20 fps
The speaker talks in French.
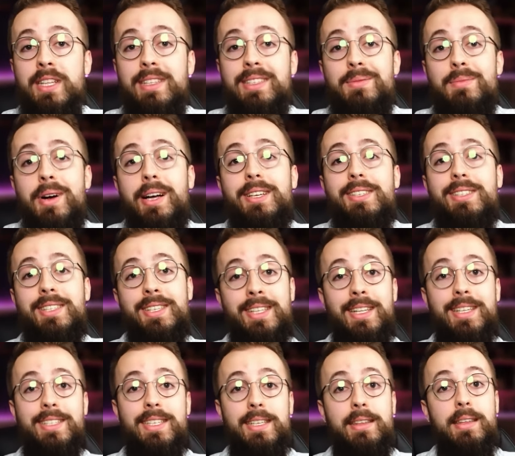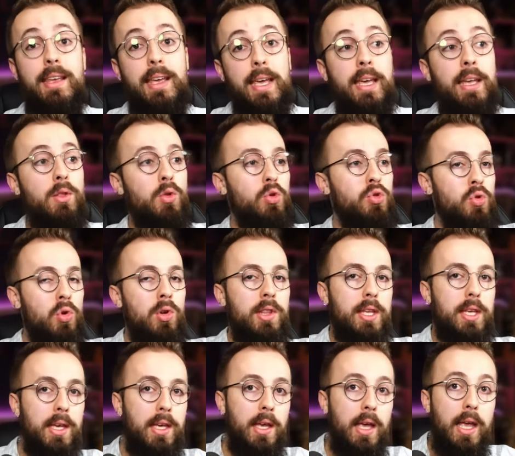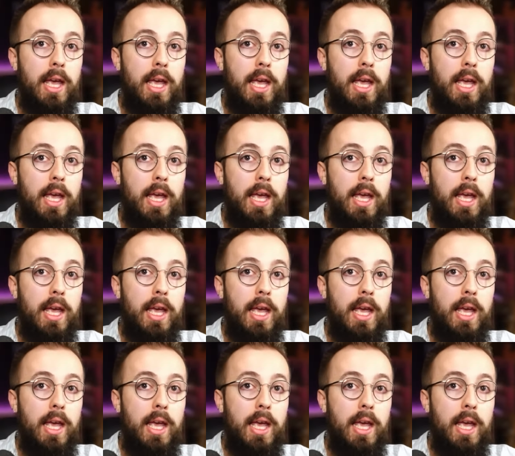images inédites et de son côté,